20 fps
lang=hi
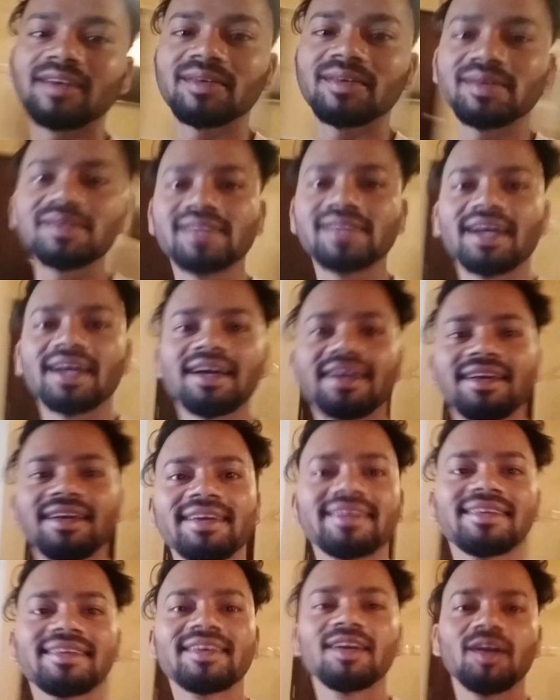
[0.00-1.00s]
घुसा है
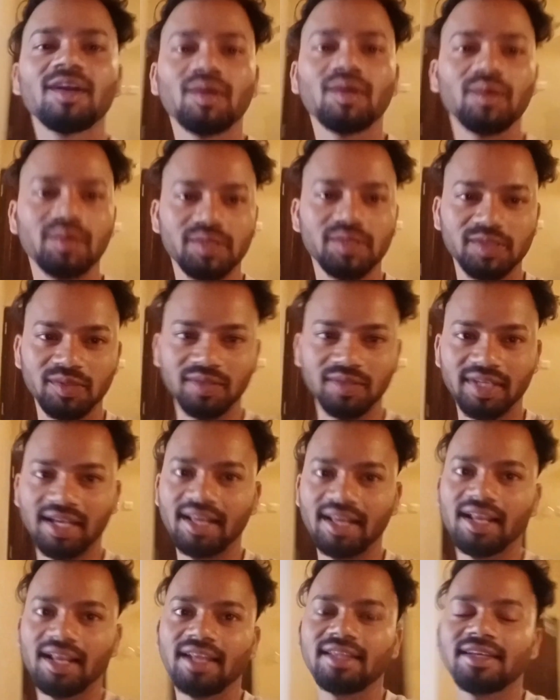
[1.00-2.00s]
वो जो
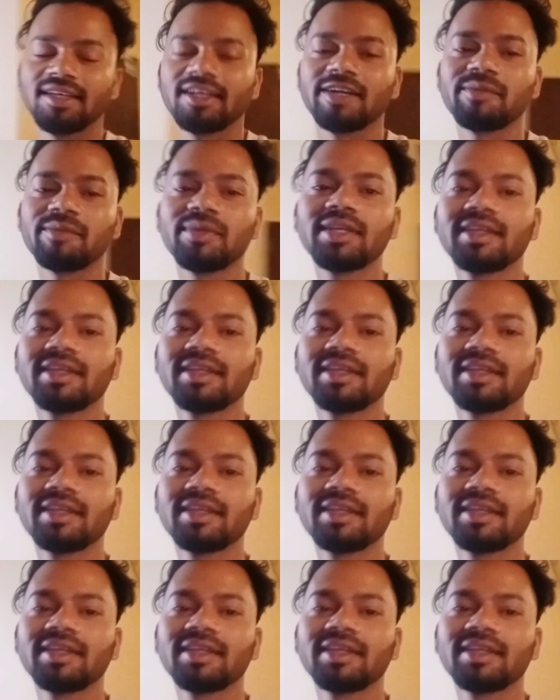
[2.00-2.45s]
निकला नहीं है अभी